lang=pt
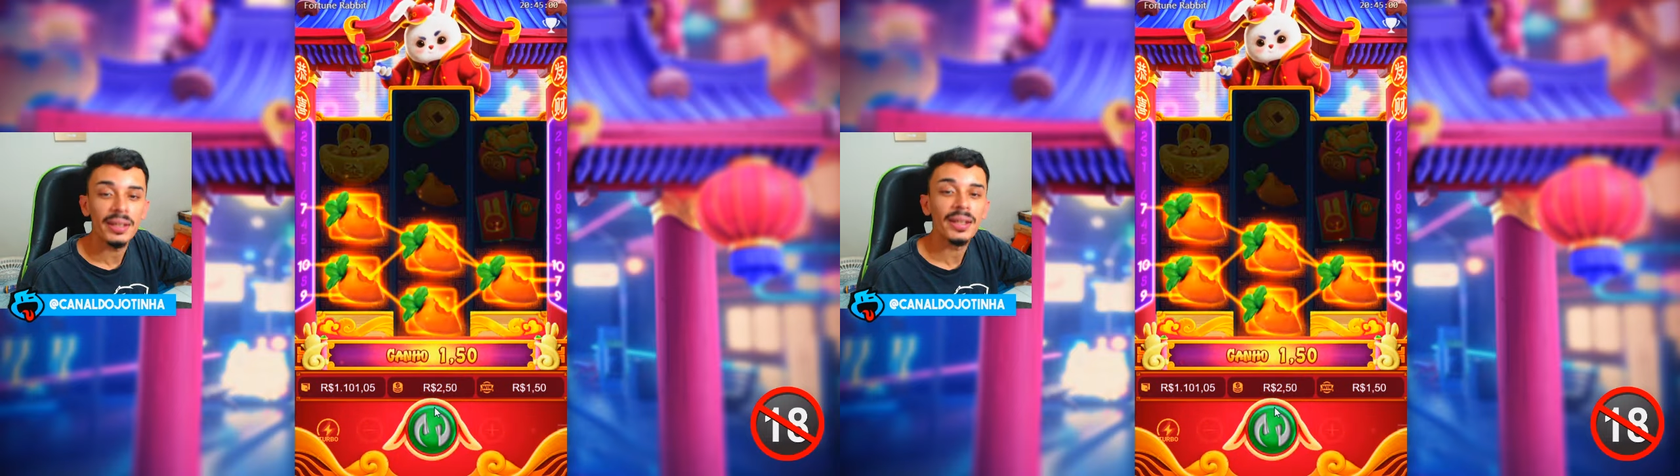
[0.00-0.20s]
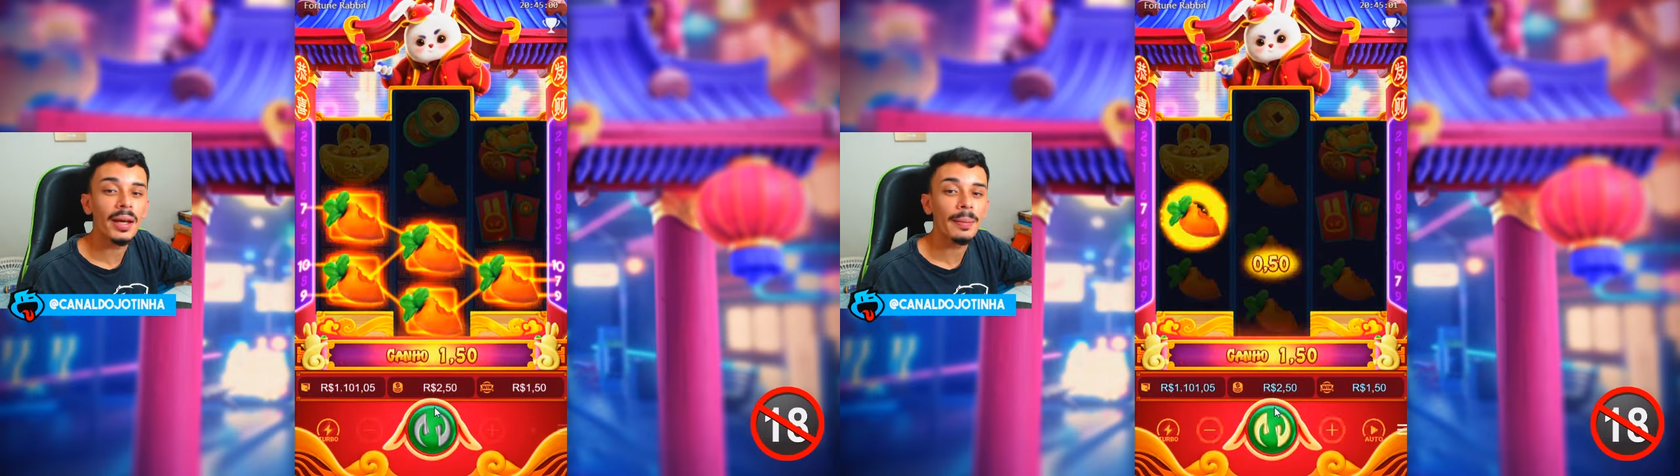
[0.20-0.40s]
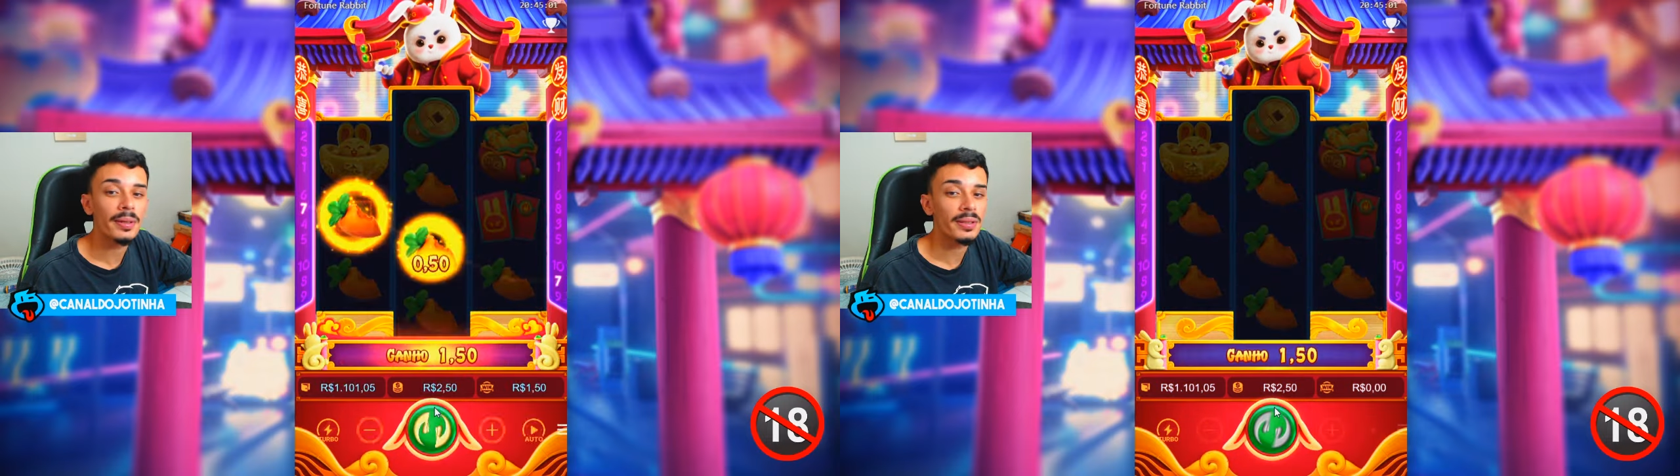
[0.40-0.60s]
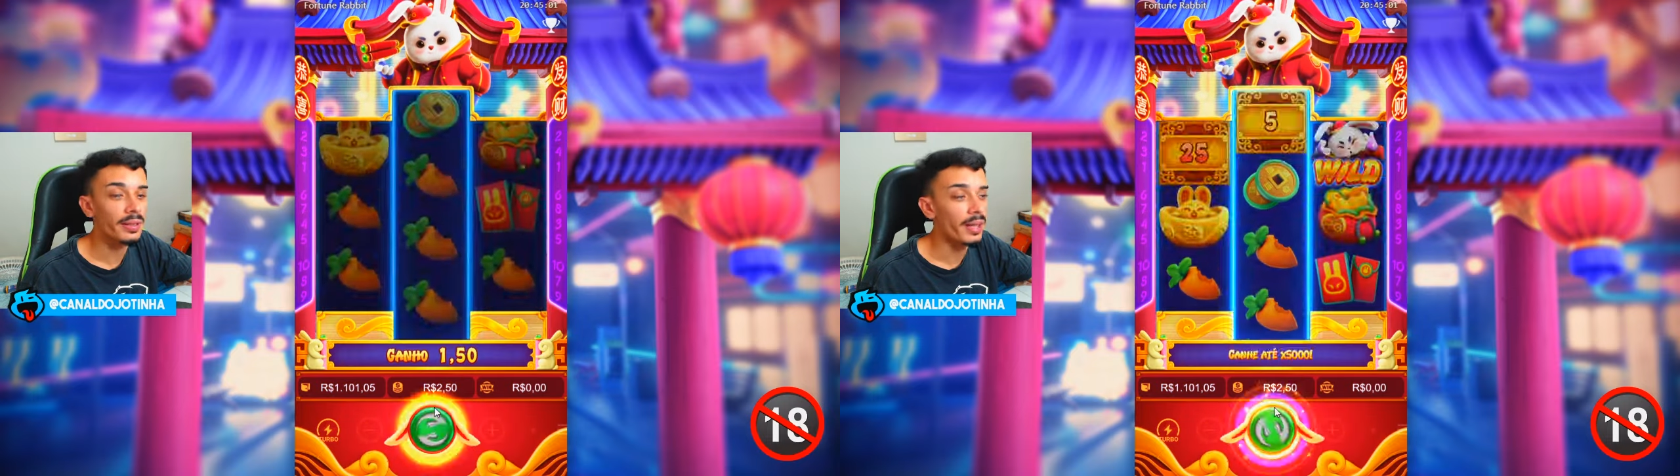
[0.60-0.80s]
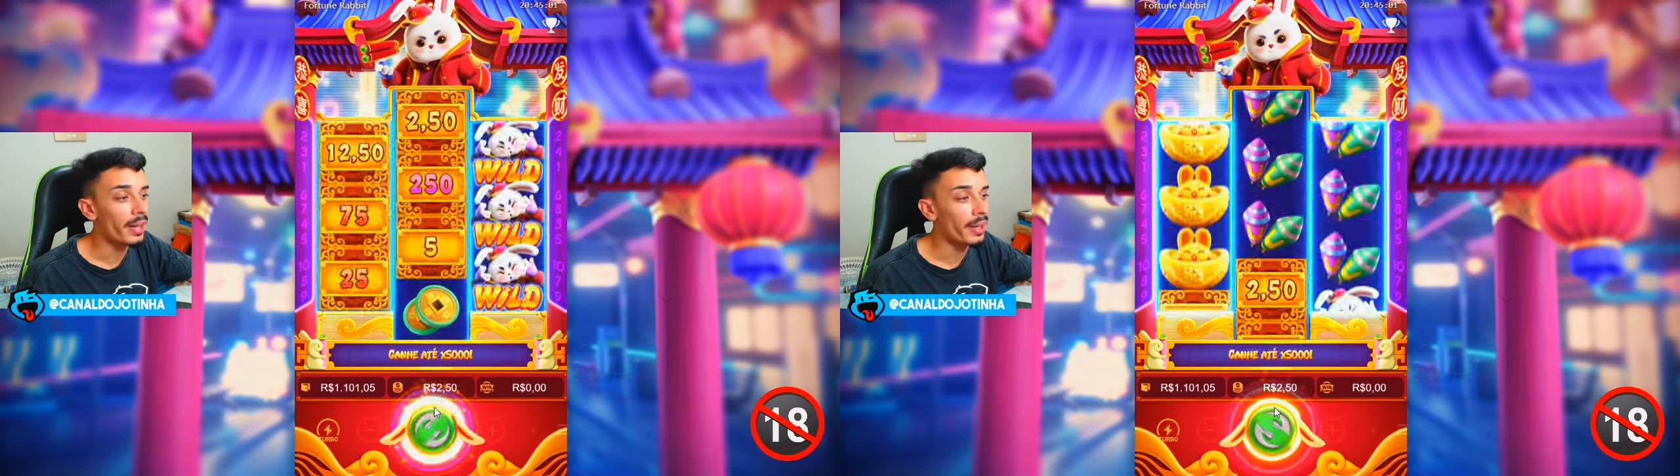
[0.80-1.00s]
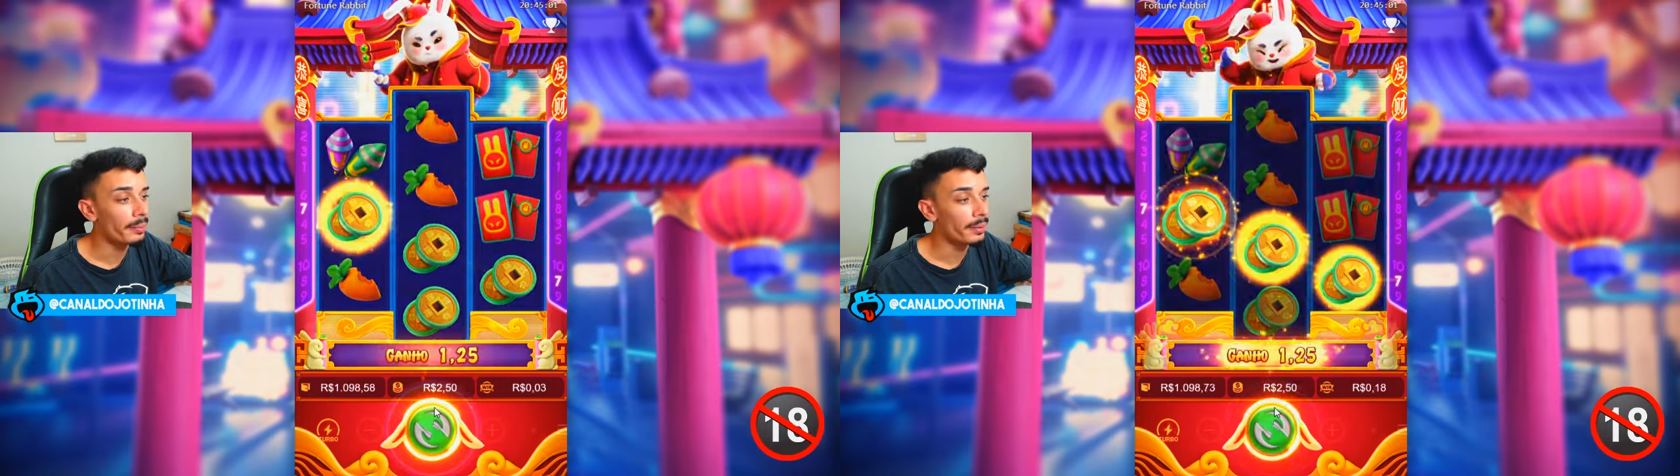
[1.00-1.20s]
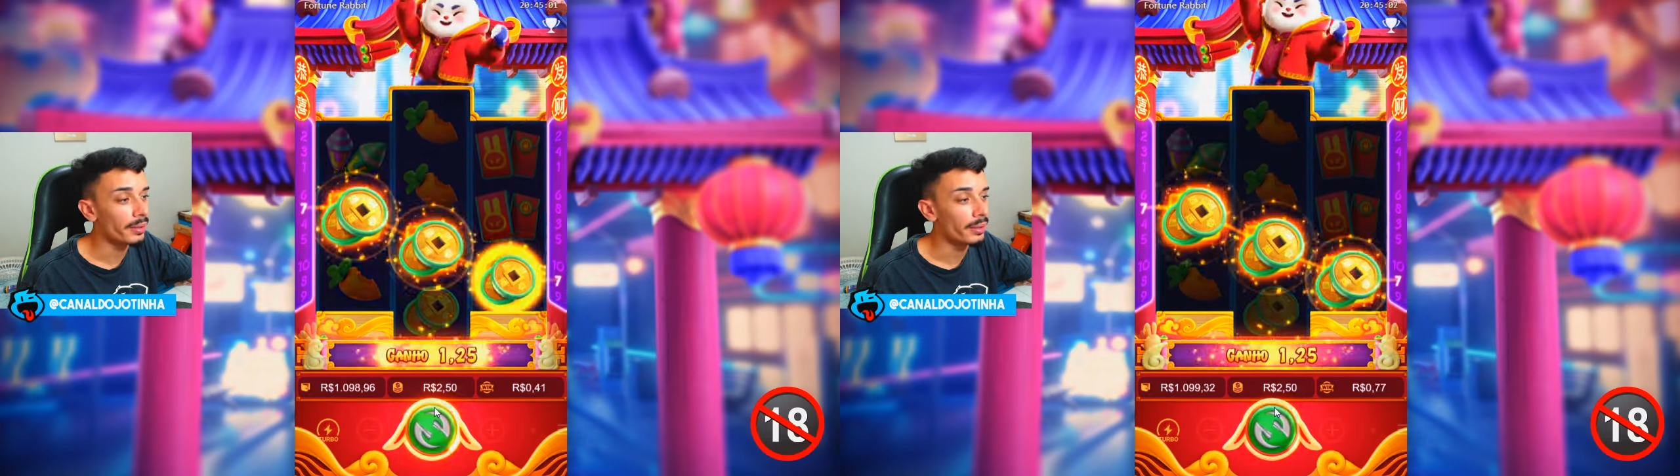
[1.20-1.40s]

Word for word: Tem que representar, hein, Rabbit?